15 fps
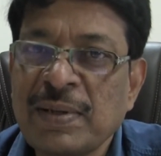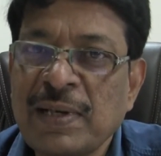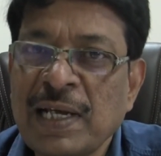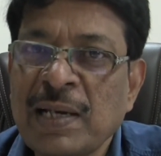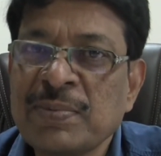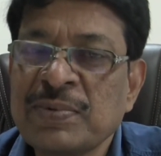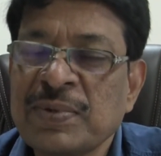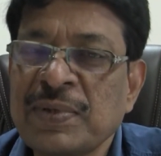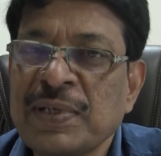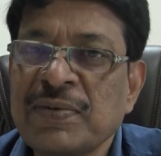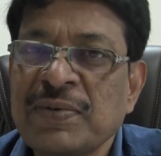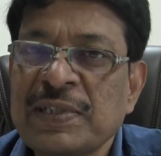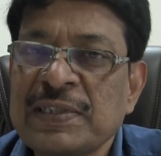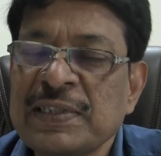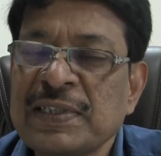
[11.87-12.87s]
ల్యాబ్స్
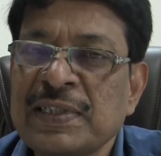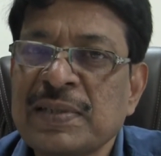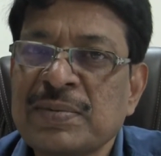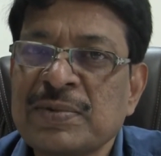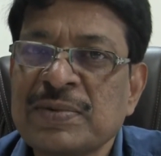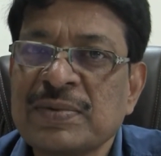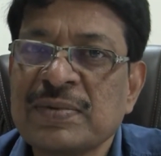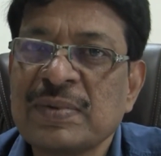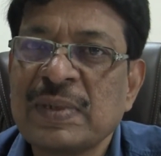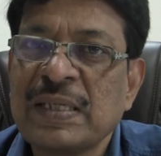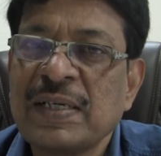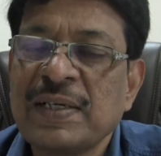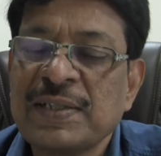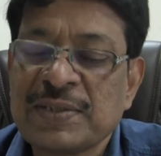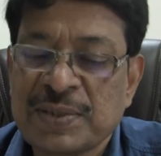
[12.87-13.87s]
రినోవేట్ చేయడము
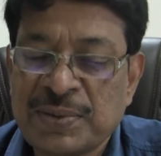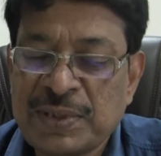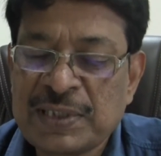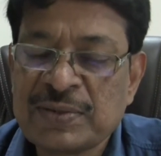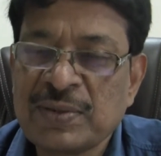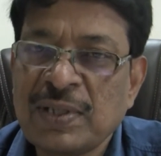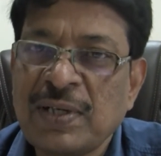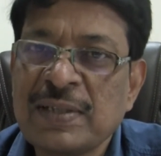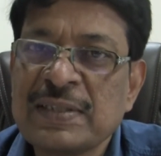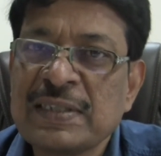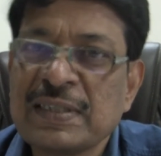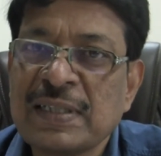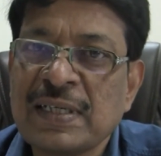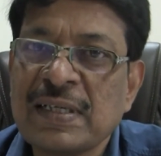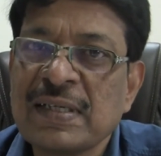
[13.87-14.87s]
స్టూడెంట్స్
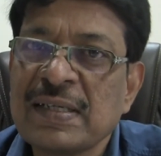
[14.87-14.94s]
కావాల్సిన